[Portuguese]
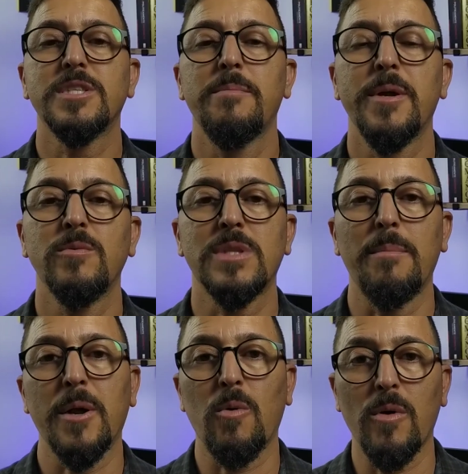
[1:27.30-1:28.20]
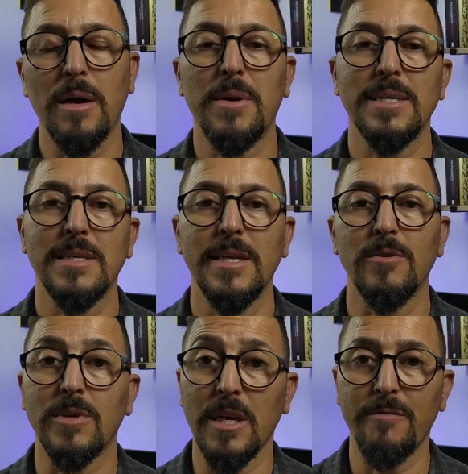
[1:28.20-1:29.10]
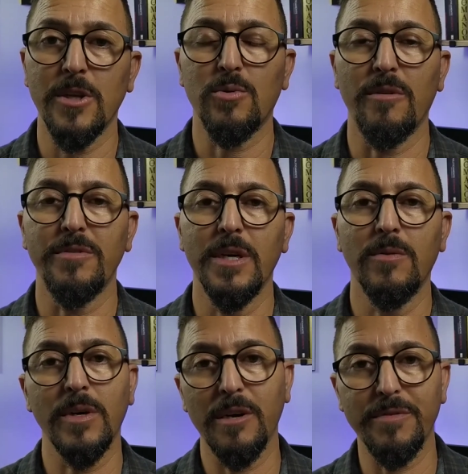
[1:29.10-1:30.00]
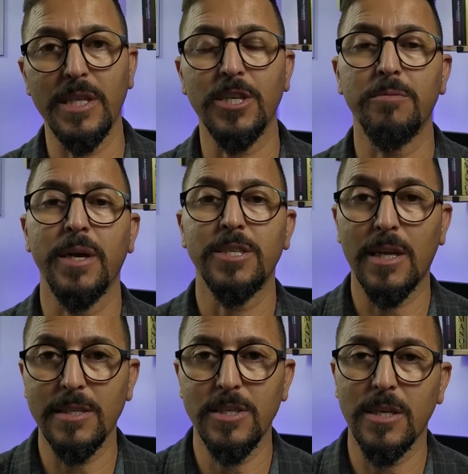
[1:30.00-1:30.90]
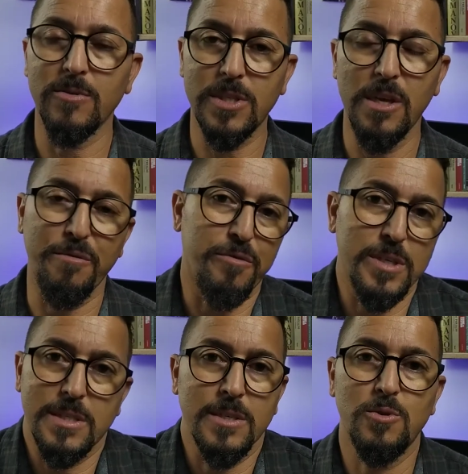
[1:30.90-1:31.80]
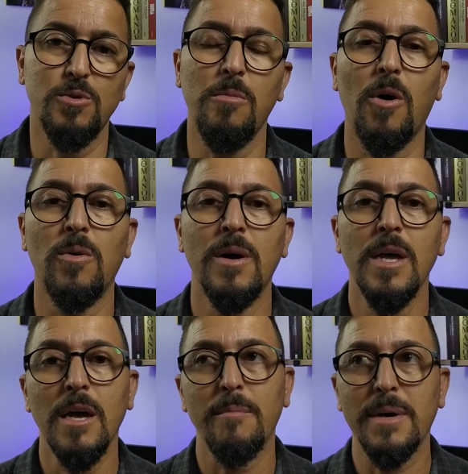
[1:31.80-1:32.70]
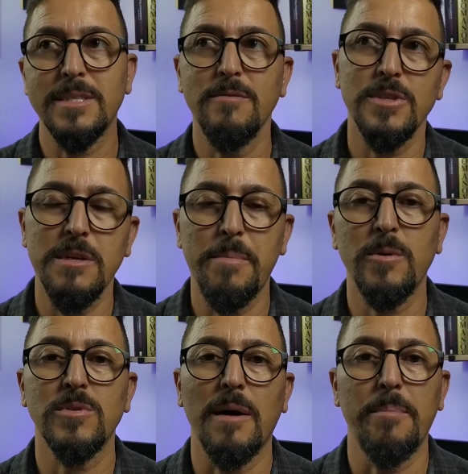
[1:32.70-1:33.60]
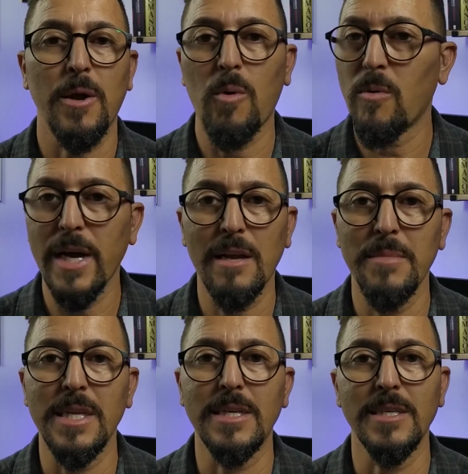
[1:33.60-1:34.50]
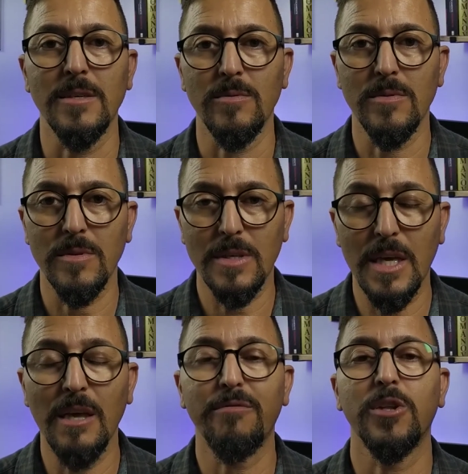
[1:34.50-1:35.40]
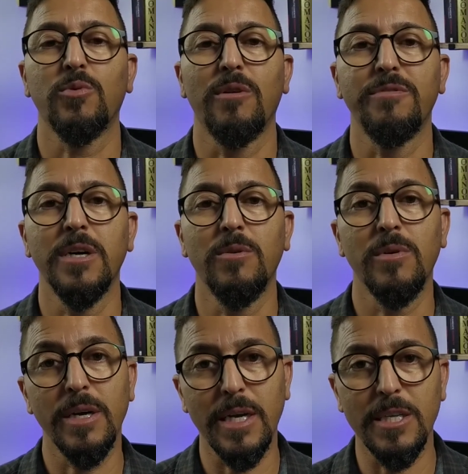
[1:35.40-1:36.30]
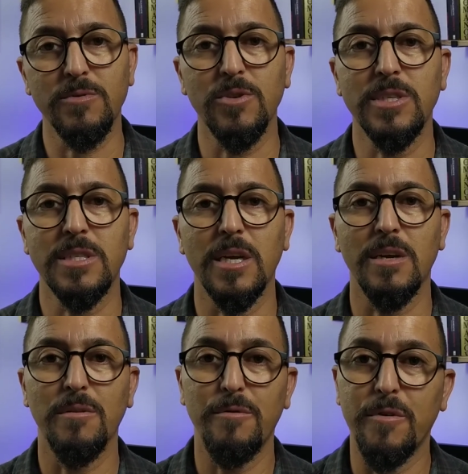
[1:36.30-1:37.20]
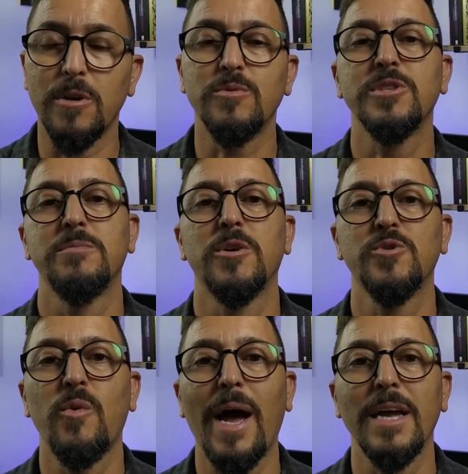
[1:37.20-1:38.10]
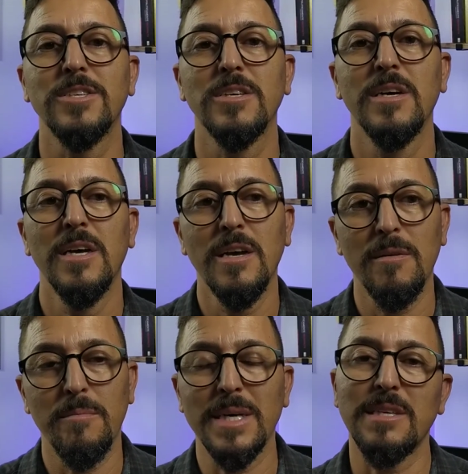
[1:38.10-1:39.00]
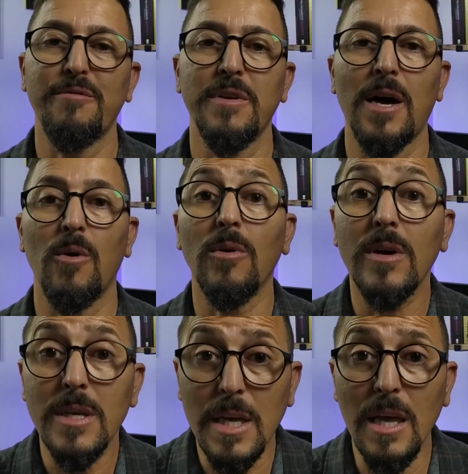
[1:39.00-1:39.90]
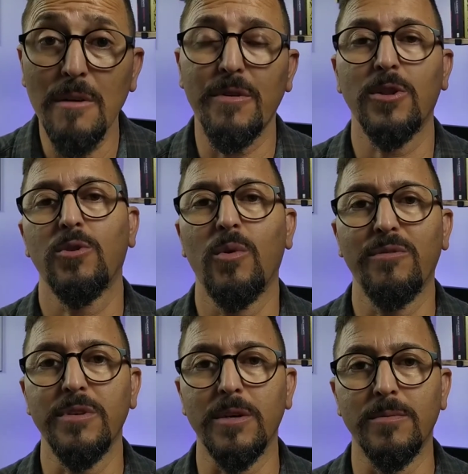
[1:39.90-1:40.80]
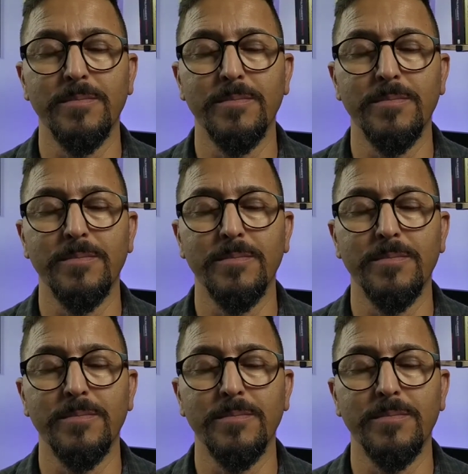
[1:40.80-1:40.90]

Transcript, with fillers: você perguntar para qualquer brasileiro quem inventou o avião, evidentemente que eles dirão sim, foi Santos Dumont. Mas se você perguntar para qualquer americano quem inventou o avião, eles vão dizer foram os irmãos Wright. Mas afinal, quem inventou o avião?